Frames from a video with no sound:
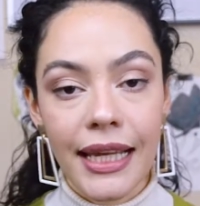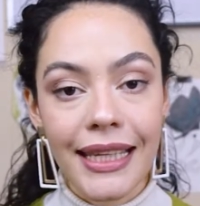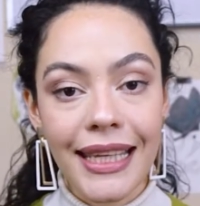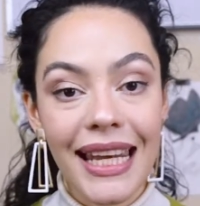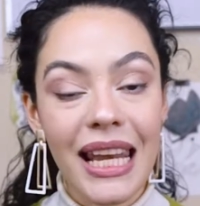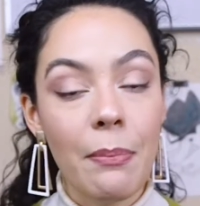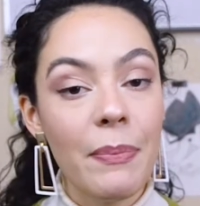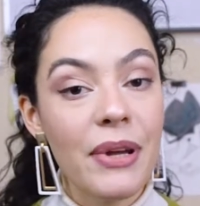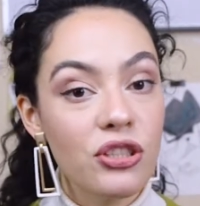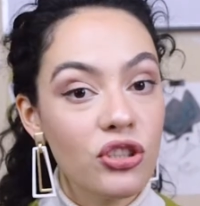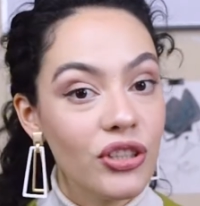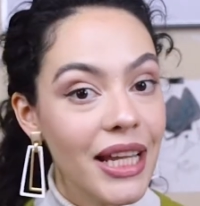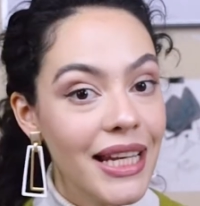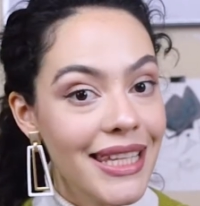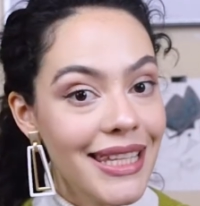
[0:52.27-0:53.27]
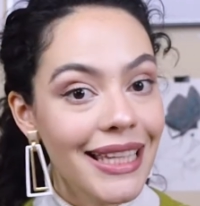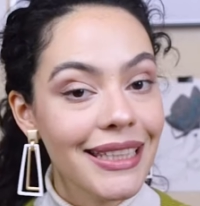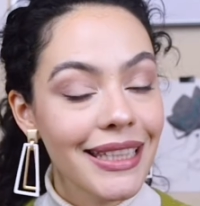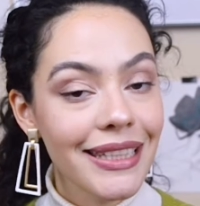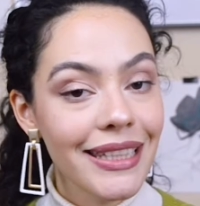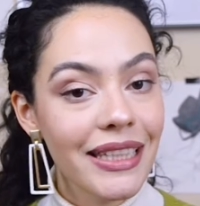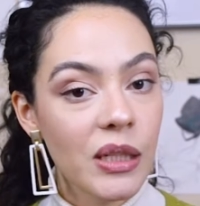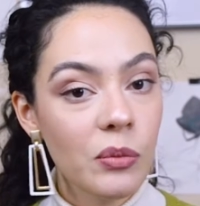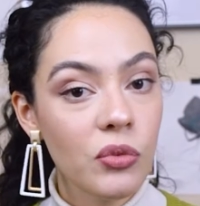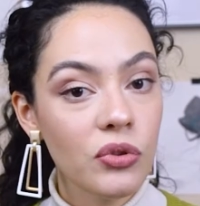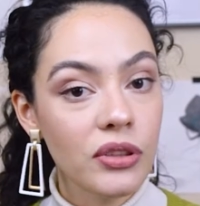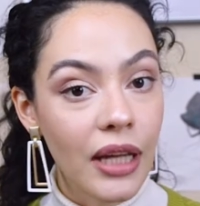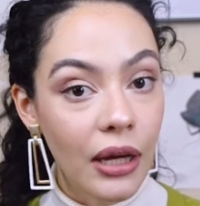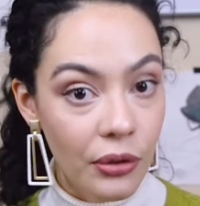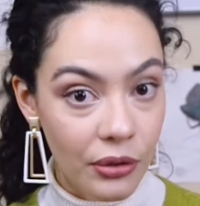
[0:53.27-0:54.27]
que la personalidad que
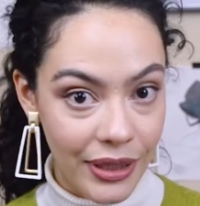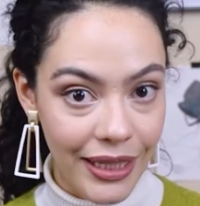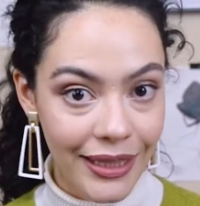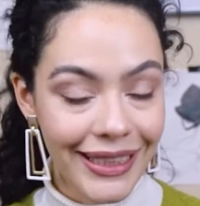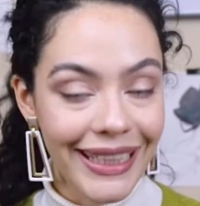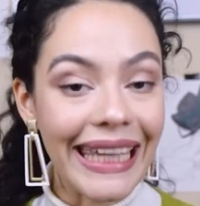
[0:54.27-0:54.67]
tenemos ahora